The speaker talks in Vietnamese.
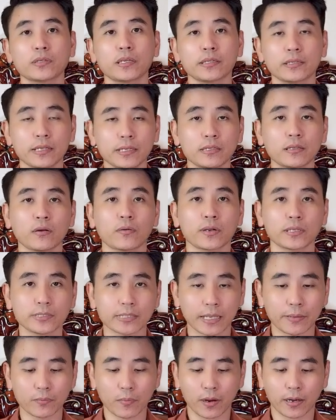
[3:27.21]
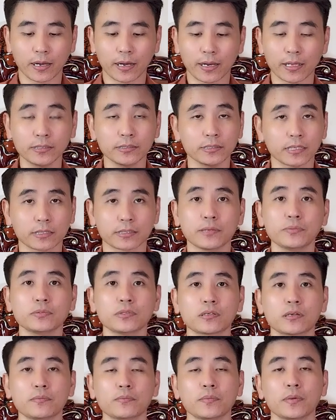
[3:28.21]
chi tiết cho quý khách xem hoặc là đến trực tiếp
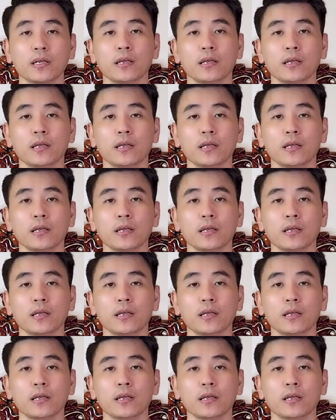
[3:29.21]
showroom